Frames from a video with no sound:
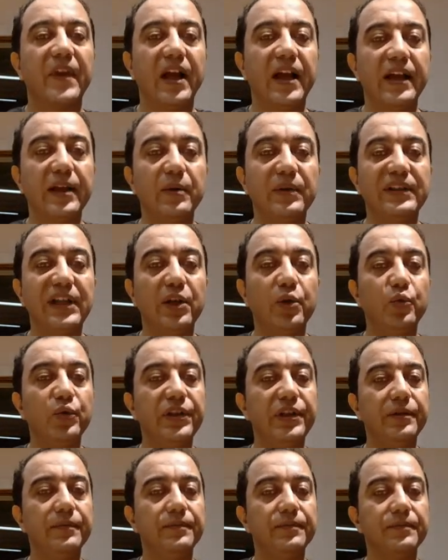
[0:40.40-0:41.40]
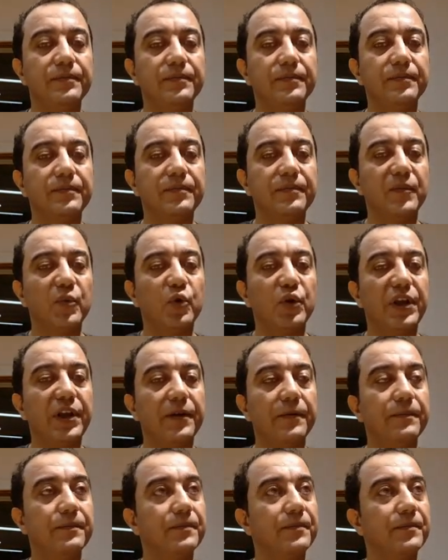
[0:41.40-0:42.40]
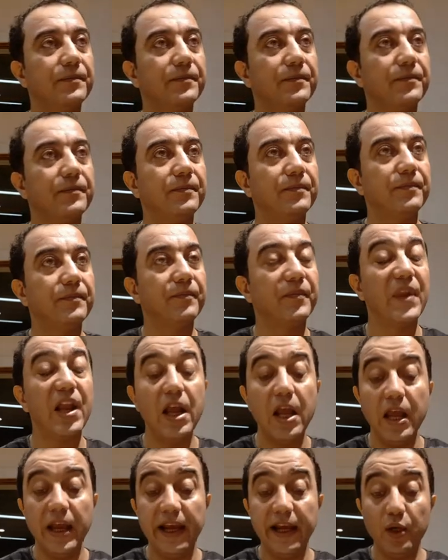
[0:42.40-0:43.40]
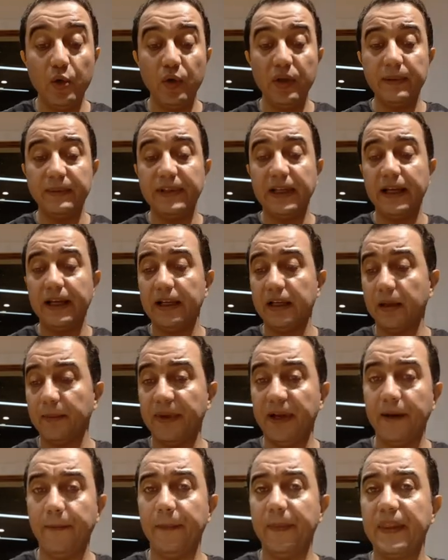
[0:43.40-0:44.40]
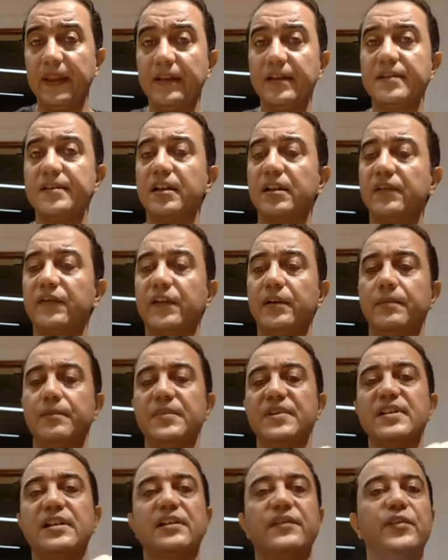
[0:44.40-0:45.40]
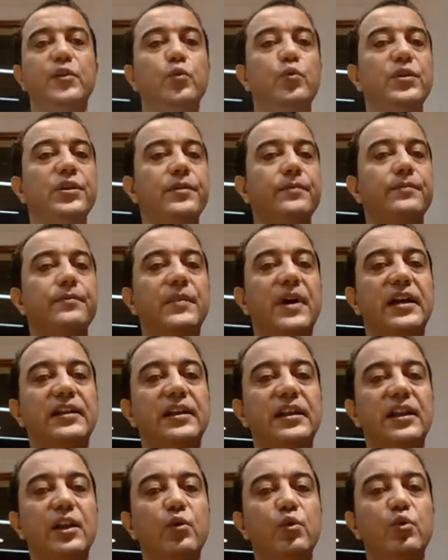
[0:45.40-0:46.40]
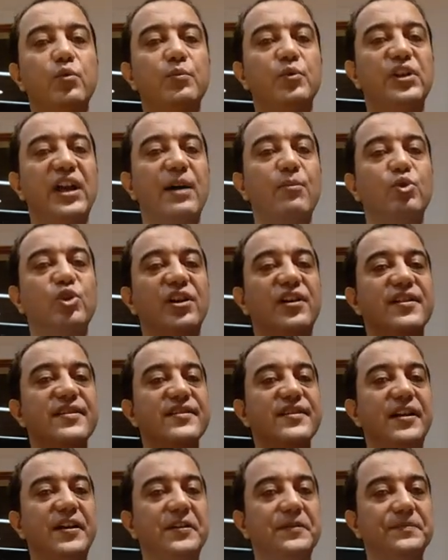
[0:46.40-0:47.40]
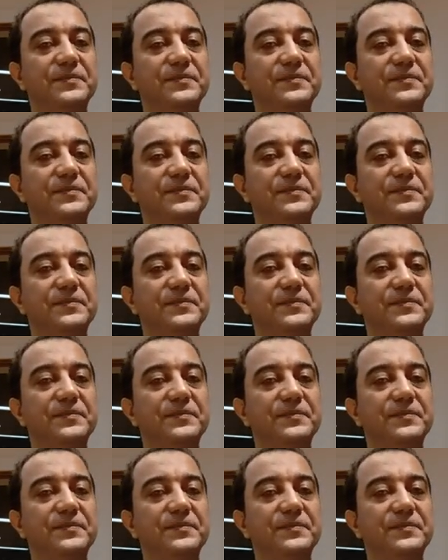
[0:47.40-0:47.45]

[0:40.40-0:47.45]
ايوه ده اللولي اوكي اللولي بتاعي يا جماعه دي الصدفه بصدف اللولي حتى تلاقوا اللون بتاعها متقزح